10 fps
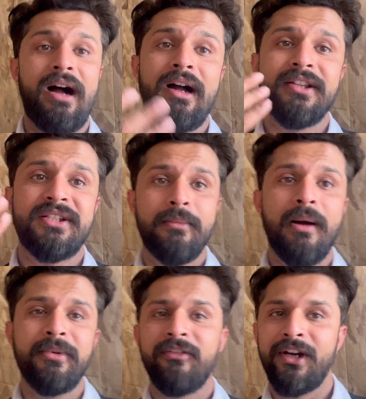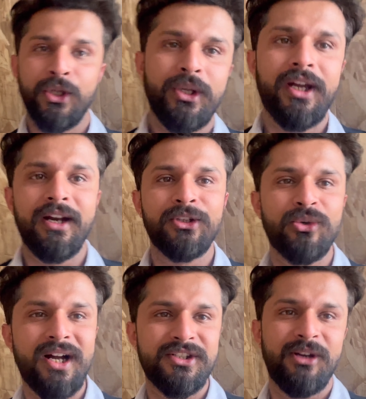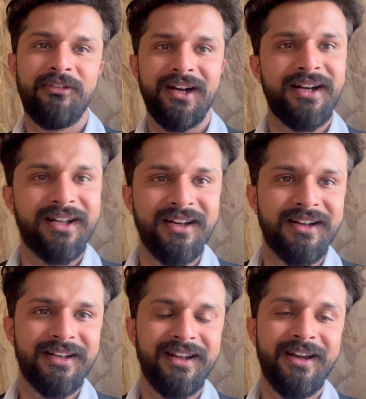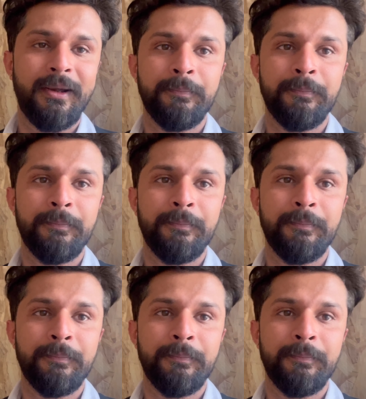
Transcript: आज जब आप ये वीडियो देख रहे हैं तो आज है वैलेंटाइन का डे